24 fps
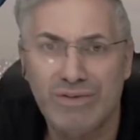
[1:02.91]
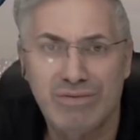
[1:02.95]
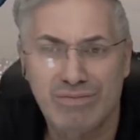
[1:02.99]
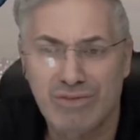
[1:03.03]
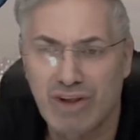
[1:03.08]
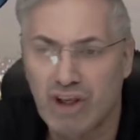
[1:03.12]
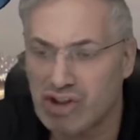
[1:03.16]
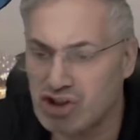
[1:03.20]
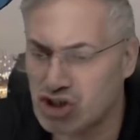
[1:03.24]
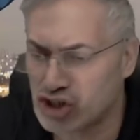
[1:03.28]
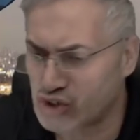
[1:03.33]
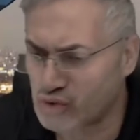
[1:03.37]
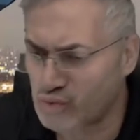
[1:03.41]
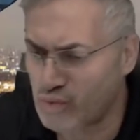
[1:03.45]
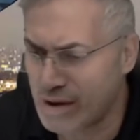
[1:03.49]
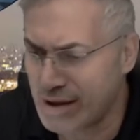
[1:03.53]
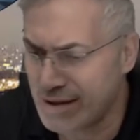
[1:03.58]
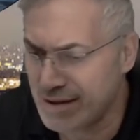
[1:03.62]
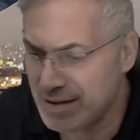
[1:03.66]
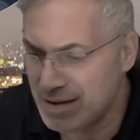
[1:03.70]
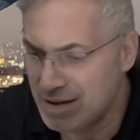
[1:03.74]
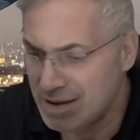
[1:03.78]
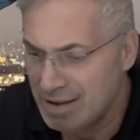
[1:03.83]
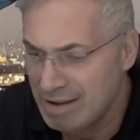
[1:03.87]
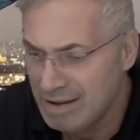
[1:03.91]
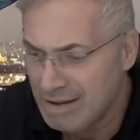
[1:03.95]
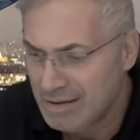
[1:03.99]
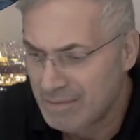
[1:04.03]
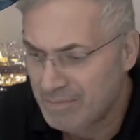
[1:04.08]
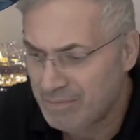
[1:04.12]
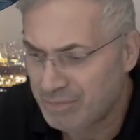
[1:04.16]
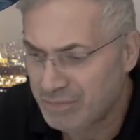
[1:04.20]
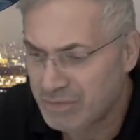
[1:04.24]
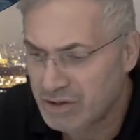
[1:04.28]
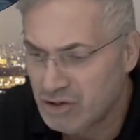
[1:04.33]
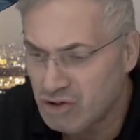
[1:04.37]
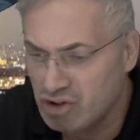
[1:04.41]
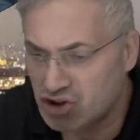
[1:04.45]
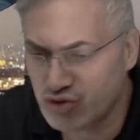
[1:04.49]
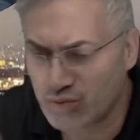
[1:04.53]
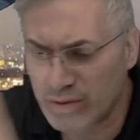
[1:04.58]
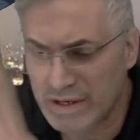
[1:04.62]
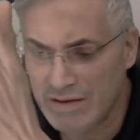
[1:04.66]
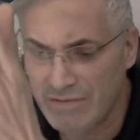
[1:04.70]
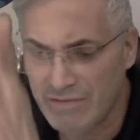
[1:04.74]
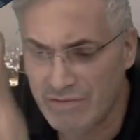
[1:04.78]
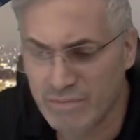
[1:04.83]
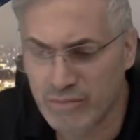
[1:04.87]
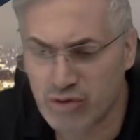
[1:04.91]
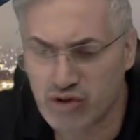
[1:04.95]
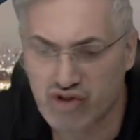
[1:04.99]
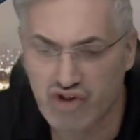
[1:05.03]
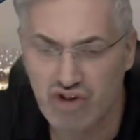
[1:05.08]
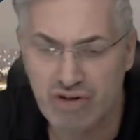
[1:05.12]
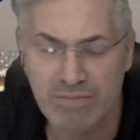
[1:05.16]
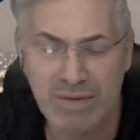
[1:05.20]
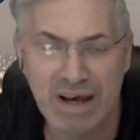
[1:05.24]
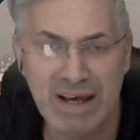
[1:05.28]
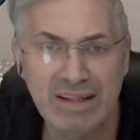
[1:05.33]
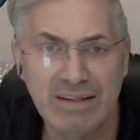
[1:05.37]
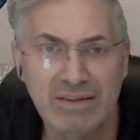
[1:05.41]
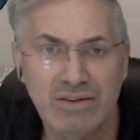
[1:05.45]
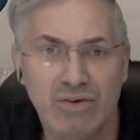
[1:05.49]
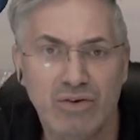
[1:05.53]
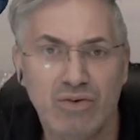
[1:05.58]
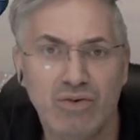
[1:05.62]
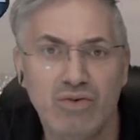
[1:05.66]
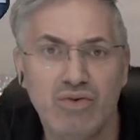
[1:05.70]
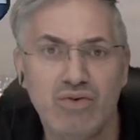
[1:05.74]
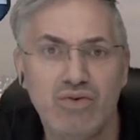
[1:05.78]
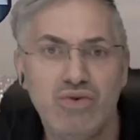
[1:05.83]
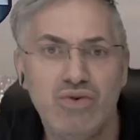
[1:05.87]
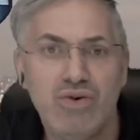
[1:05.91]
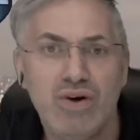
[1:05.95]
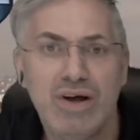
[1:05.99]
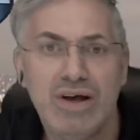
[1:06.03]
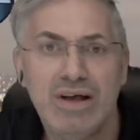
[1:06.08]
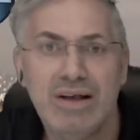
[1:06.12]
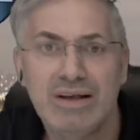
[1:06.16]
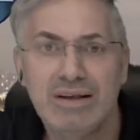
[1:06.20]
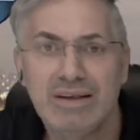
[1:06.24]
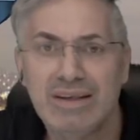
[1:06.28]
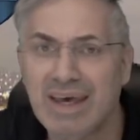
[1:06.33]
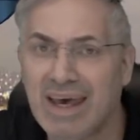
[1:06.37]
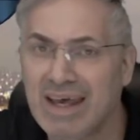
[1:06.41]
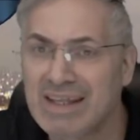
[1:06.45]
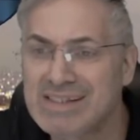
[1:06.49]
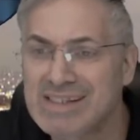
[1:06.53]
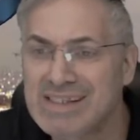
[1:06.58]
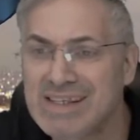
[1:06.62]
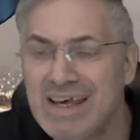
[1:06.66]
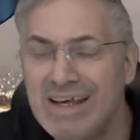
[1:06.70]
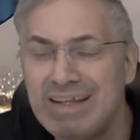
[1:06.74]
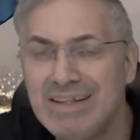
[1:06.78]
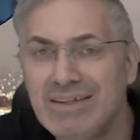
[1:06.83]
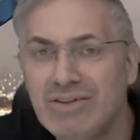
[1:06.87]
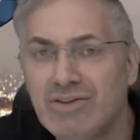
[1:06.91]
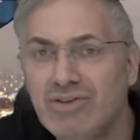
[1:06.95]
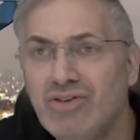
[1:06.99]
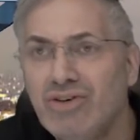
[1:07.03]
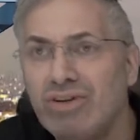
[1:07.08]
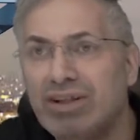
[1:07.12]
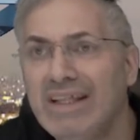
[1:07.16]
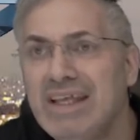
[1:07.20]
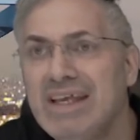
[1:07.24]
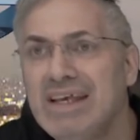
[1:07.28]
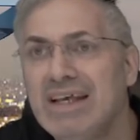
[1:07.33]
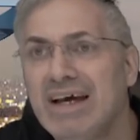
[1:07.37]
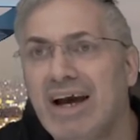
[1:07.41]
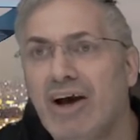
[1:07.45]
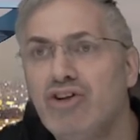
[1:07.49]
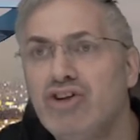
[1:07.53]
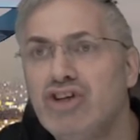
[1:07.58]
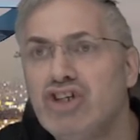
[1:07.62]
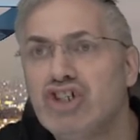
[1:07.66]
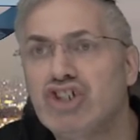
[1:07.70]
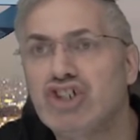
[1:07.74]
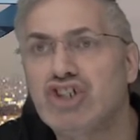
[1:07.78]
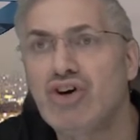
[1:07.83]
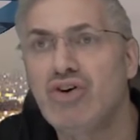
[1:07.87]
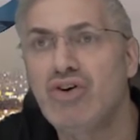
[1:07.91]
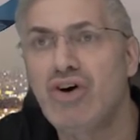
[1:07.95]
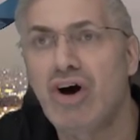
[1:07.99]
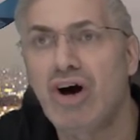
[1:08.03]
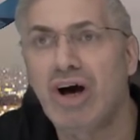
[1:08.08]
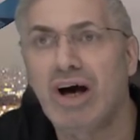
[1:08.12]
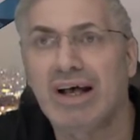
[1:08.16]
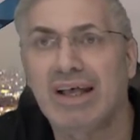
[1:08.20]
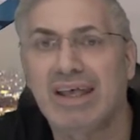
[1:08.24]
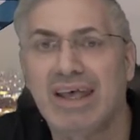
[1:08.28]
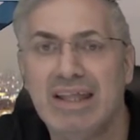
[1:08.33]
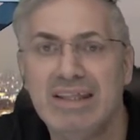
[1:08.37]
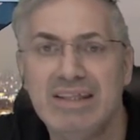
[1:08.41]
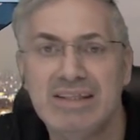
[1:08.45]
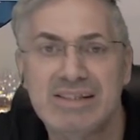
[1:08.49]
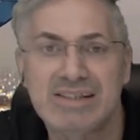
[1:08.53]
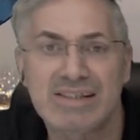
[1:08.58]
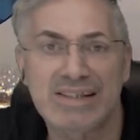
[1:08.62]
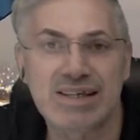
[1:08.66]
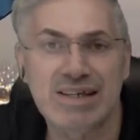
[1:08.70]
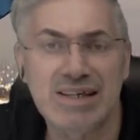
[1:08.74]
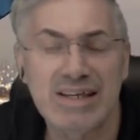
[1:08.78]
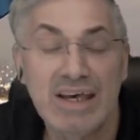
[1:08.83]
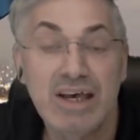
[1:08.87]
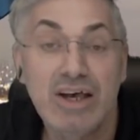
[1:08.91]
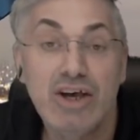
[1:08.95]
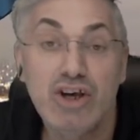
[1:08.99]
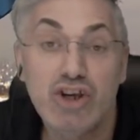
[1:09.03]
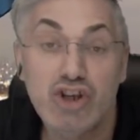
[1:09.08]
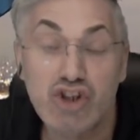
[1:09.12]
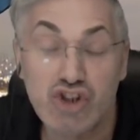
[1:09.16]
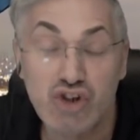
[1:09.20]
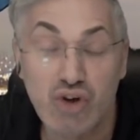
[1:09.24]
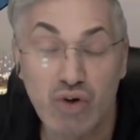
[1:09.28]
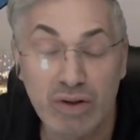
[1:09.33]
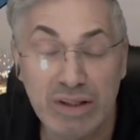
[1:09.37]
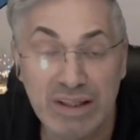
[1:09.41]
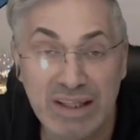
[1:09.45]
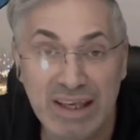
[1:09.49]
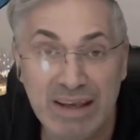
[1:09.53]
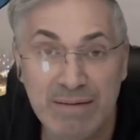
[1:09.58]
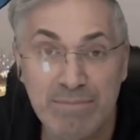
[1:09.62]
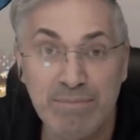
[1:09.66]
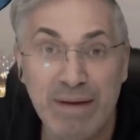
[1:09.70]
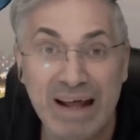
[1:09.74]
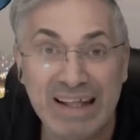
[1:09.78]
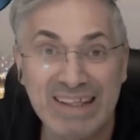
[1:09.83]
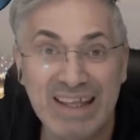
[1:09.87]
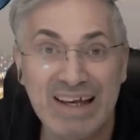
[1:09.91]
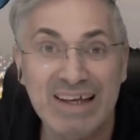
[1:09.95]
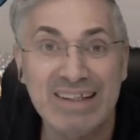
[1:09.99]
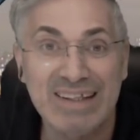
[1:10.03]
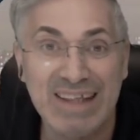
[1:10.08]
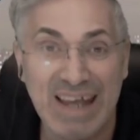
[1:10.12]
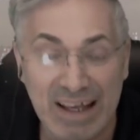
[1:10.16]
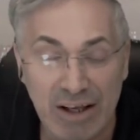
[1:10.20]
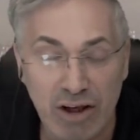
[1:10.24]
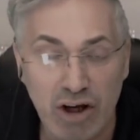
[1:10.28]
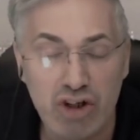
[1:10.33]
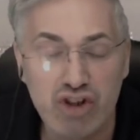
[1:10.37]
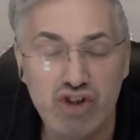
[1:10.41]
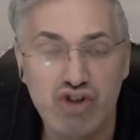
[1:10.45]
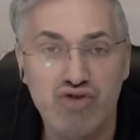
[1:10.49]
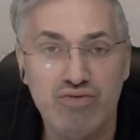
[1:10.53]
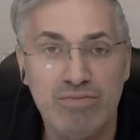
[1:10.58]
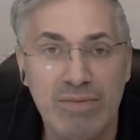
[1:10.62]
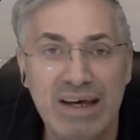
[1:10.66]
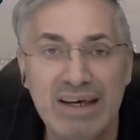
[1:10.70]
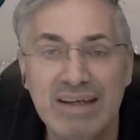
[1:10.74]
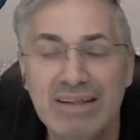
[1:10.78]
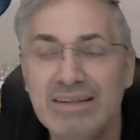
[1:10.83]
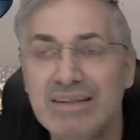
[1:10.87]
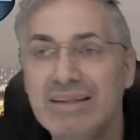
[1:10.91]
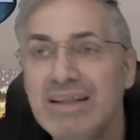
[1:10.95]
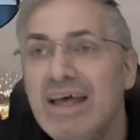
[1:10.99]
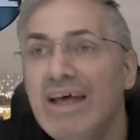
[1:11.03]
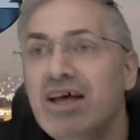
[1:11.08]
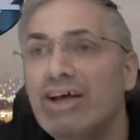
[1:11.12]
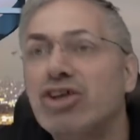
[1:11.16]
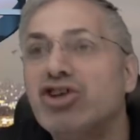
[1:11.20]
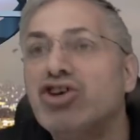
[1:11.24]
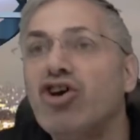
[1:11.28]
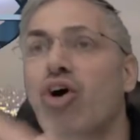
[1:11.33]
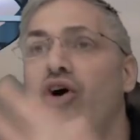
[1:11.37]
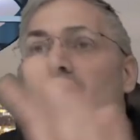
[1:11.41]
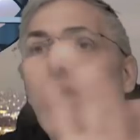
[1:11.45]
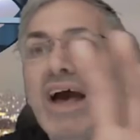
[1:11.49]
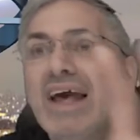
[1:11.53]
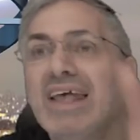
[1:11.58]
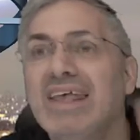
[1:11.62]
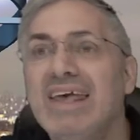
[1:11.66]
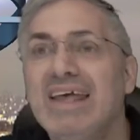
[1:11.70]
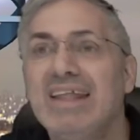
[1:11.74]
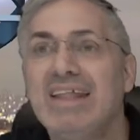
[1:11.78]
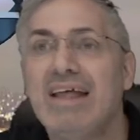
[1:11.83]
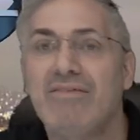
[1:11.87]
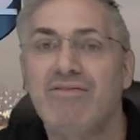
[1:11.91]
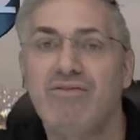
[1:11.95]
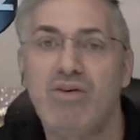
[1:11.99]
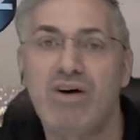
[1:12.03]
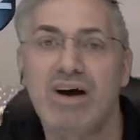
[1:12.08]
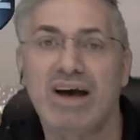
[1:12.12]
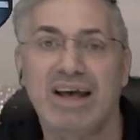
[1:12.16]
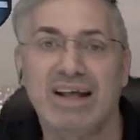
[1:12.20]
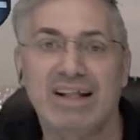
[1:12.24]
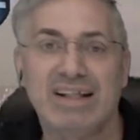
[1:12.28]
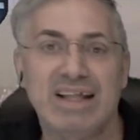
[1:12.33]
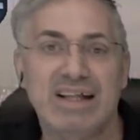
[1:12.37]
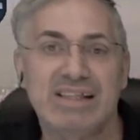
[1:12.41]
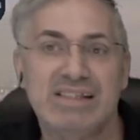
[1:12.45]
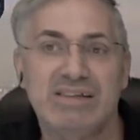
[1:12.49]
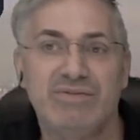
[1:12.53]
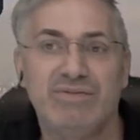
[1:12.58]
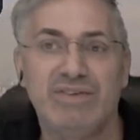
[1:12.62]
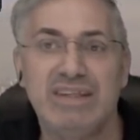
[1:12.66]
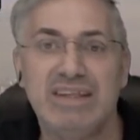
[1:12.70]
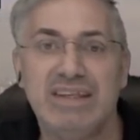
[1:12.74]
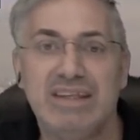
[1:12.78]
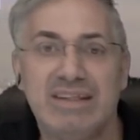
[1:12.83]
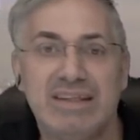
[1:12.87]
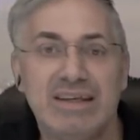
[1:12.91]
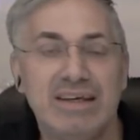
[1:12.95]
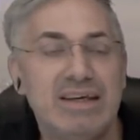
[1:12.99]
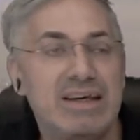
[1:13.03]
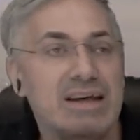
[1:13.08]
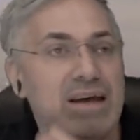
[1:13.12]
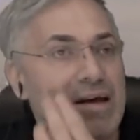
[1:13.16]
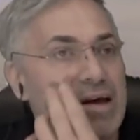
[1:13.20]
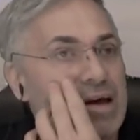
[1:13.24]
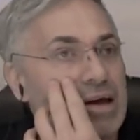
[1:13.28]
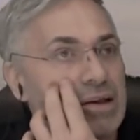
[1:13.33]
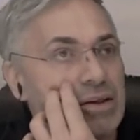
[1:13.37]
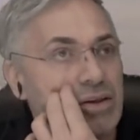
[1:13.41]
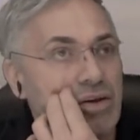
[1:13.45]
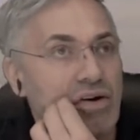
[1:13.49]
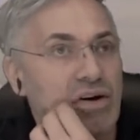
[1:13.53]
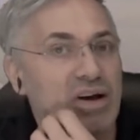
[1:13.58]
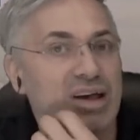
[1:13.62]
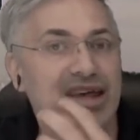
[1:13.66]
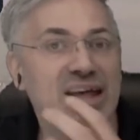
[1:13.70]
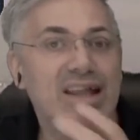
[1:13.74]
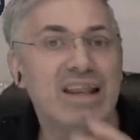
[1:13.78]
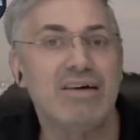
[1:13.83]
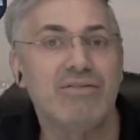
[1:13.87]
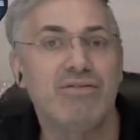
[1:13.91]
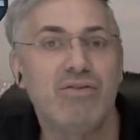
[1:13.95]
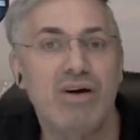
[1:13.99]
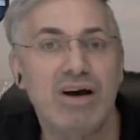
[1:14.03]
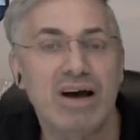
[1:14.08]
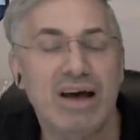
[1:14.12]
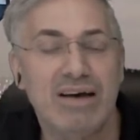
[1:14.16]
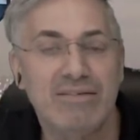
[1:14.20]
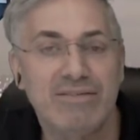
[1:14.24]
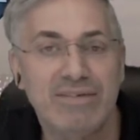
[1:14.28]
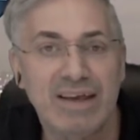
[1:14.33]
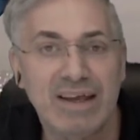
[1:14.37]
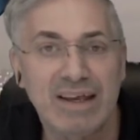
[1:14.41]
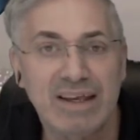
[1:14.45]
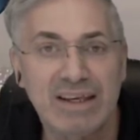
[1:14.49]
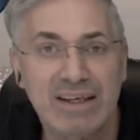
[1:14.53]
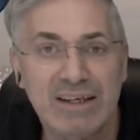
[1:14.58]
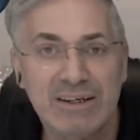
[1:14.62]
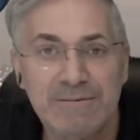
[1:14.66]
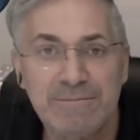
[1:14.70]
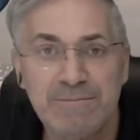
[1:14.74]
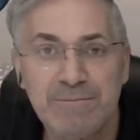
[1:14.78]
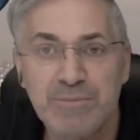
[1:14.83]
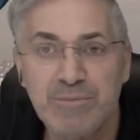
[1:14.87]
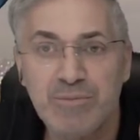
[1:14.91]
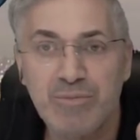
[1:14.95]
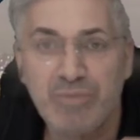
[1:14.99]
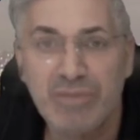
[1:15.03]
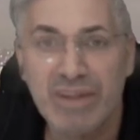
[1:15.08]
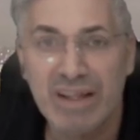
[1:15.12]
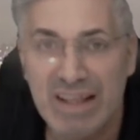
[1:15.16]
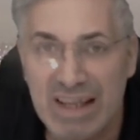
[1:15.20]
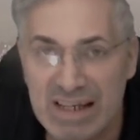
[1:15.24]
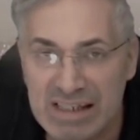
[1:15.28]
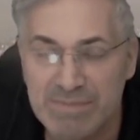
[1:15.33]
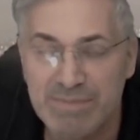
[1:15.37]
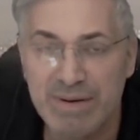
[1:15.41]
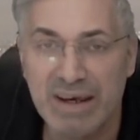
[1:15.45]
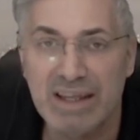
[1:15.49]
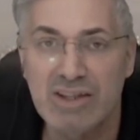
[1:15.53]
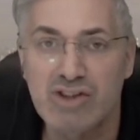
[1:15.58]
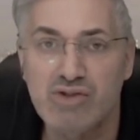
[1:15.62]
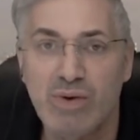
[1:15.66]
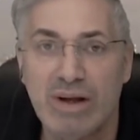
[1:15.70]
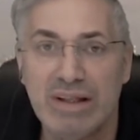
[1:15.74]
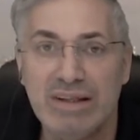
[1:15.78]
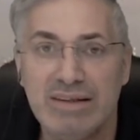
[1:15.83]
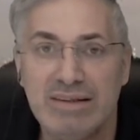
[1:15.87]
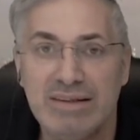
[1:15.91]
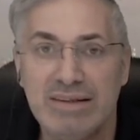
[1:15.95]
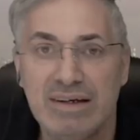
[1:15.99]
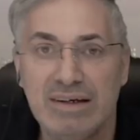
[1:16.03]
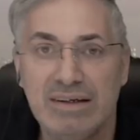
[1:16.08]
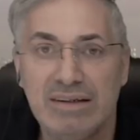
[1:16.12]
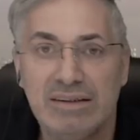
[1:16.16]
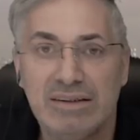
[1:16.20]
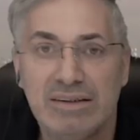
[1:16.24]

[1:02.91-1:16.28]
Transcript: que ce soit juive, musulmane ou chrétienne, toutes les religions organisées sont des patentes à gosses humaines qui n'ont rien à voir avec la divinité, qui n'ont rien à voir avec la spiritualité.